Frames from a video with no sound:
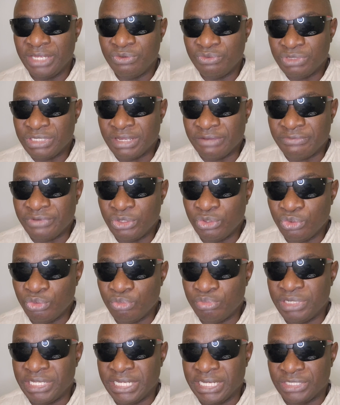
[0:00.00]
et nous avons
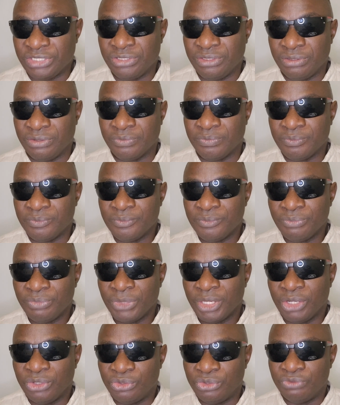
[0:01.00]
l'obligation
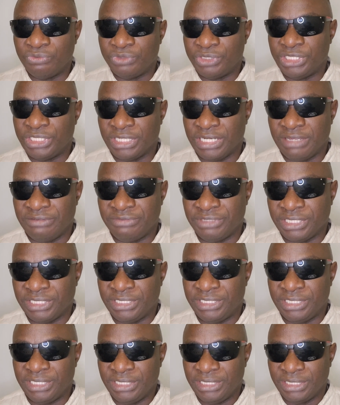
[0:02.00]
de vous dire la
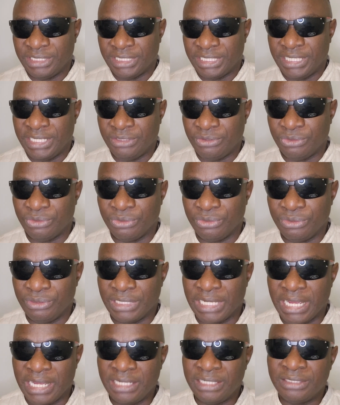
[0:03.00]
vérité, rien que
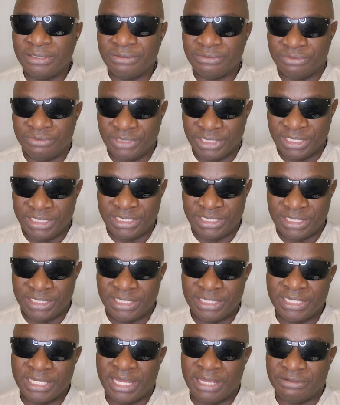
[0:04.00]
la vérité,
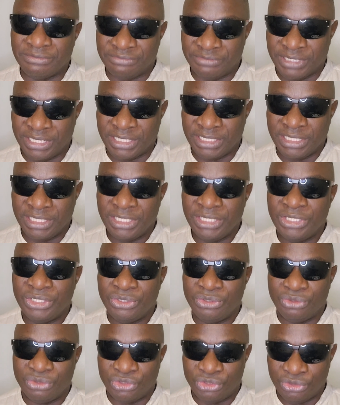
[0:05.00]
afin
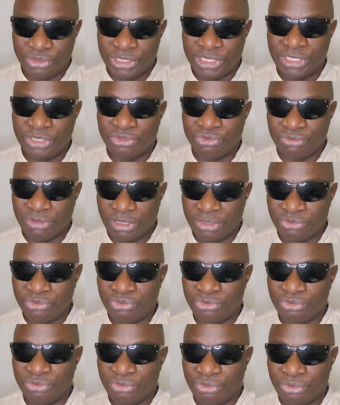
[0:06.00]
que justice soit
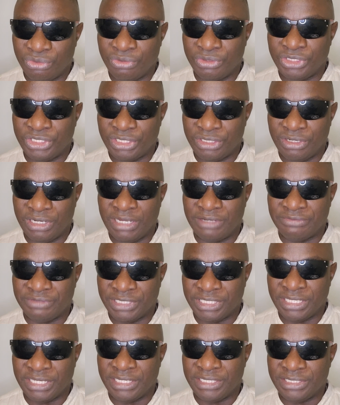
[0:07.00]
rendue au continent
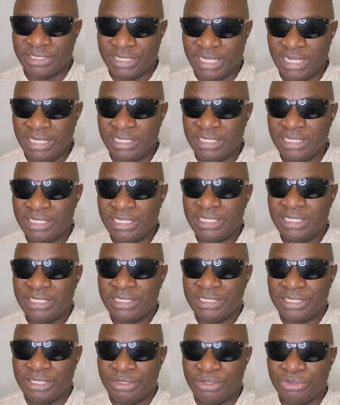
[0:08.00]
africain. Et ça,
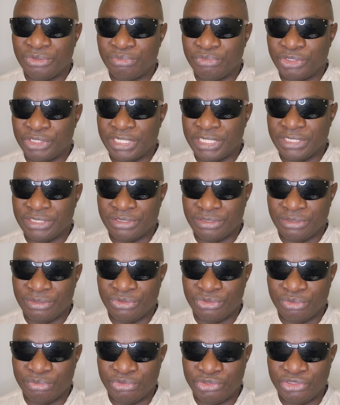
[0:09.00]
c'est notre modeste
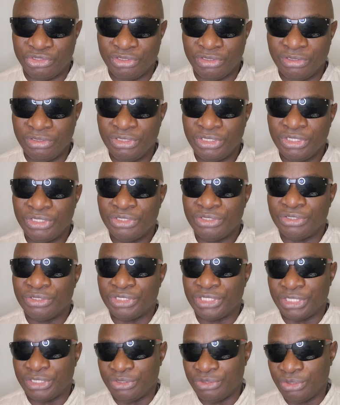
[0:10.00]
contribution dans
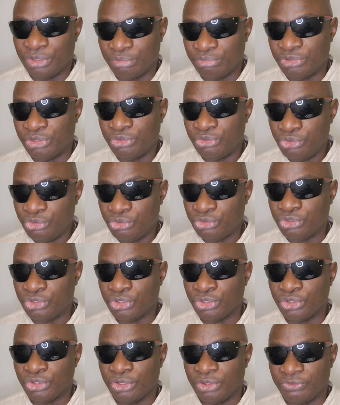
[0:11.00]
cette noble lutte
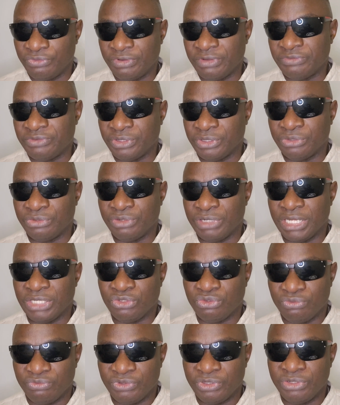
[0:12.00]
en faveur de la
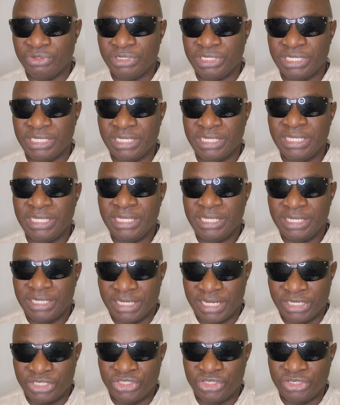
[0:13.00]
souveraineté,
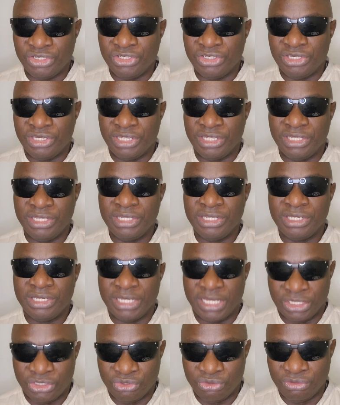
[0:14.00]
la dignité,
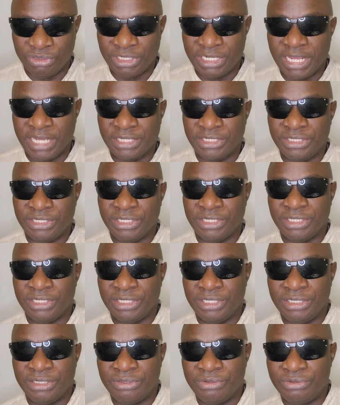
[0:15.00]
la solidarité
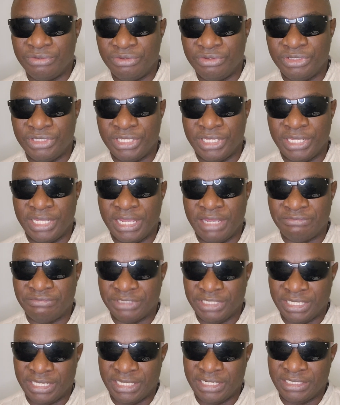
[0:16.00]
et l'unité
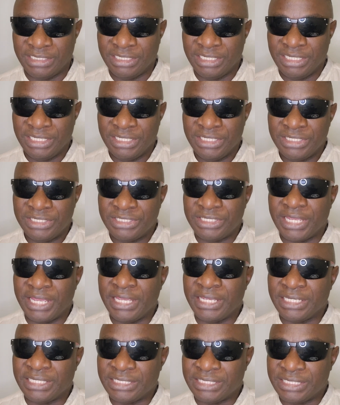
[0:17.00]
africaine. C'est
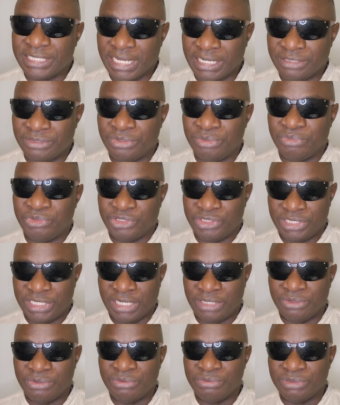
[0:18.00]
exactement ça
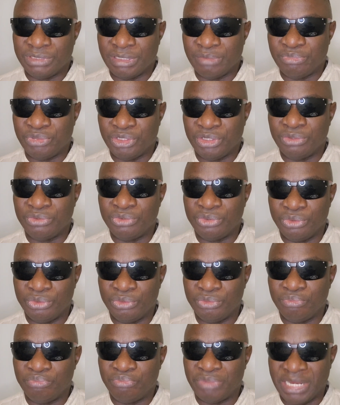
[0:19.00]
que nous appelons le
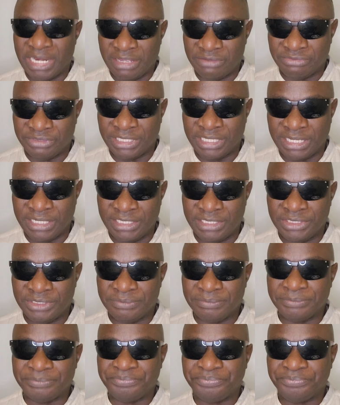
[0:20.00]
panafricanisme.